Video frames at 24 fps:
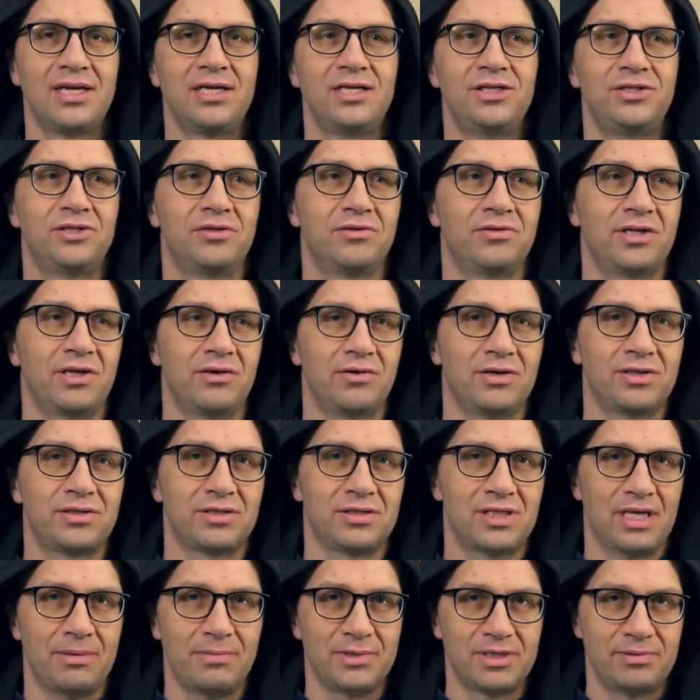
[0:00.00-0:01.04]
i się do tego
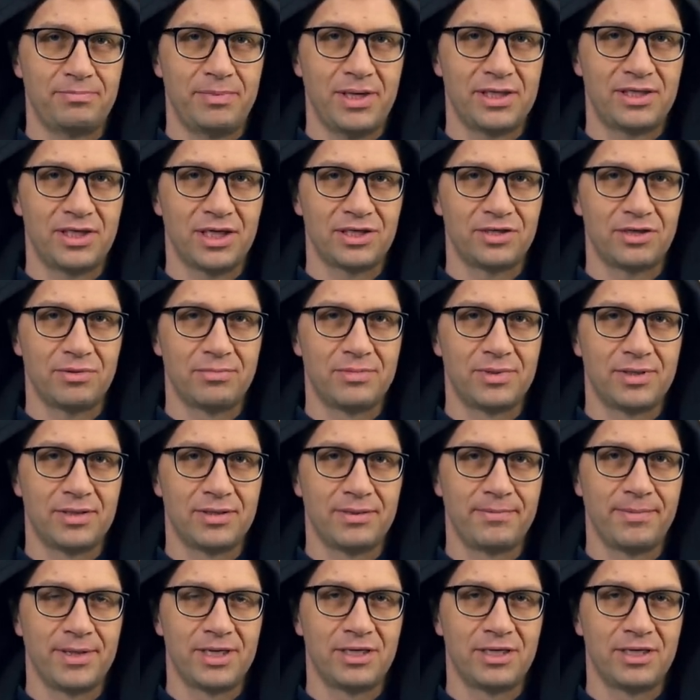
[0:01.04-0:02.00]
jeszcze zabezpiecza, żeby